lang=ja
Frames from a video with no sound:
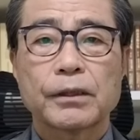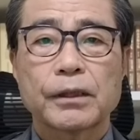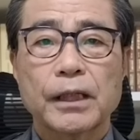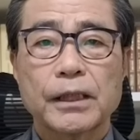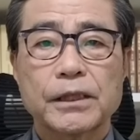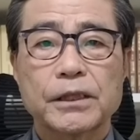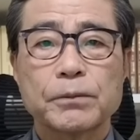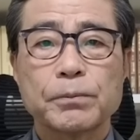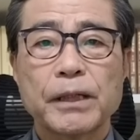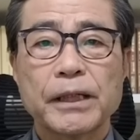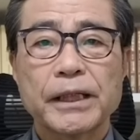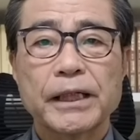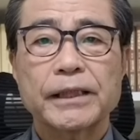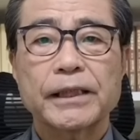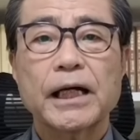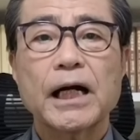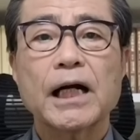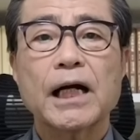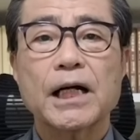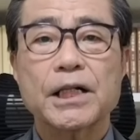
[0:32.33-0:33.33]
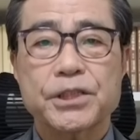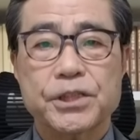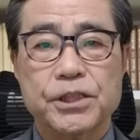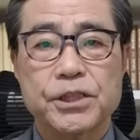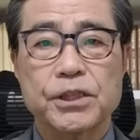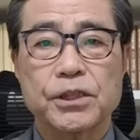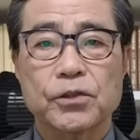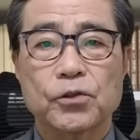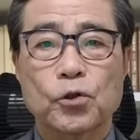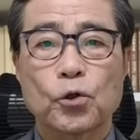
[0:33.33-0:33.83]
立花
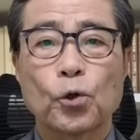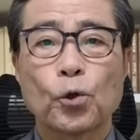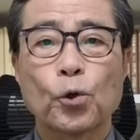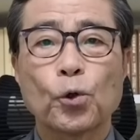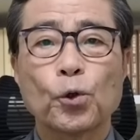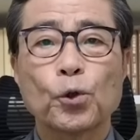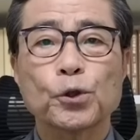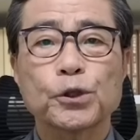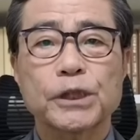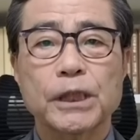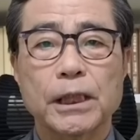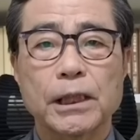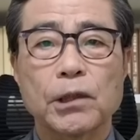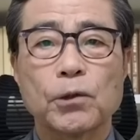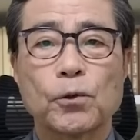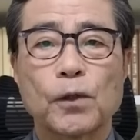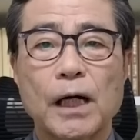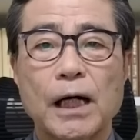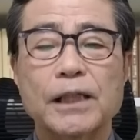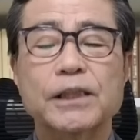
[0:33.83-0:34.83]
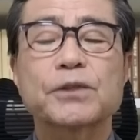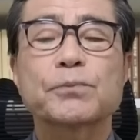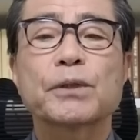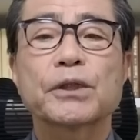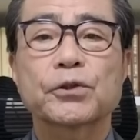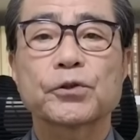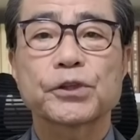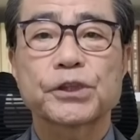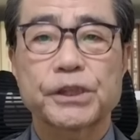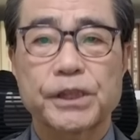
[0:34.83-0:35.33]
隆候補者らをはじ
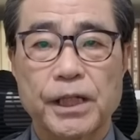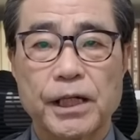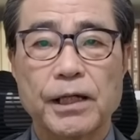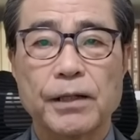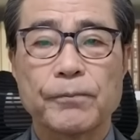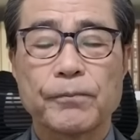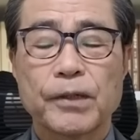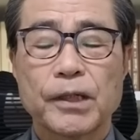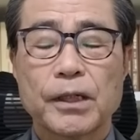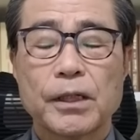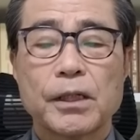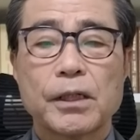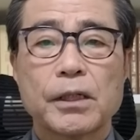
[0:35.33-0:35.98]
めとして、